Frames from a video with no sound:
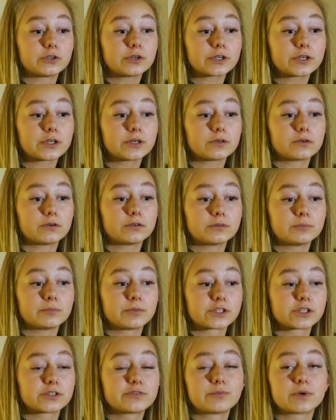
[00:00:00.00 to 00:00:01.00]
итоге он
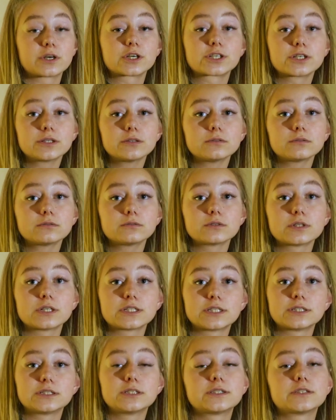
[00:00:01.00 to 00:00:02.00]
бежит в машину,
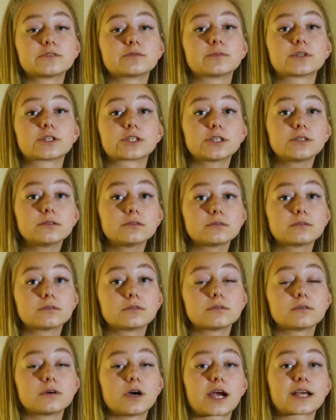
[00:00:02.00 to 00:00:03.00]
садится в машину,
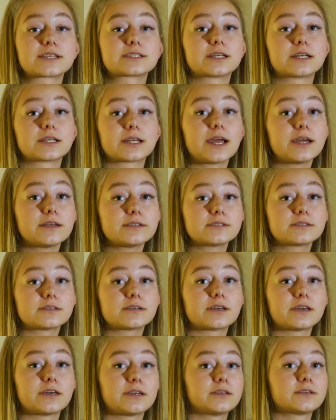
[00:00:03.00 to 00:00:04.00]

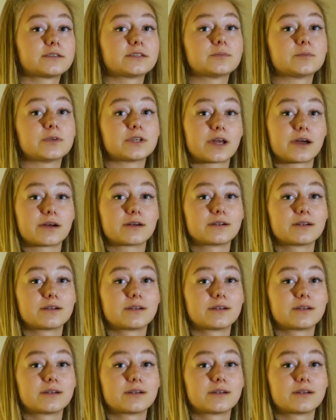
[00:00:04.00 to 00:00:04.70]
разгоняется едет на меня.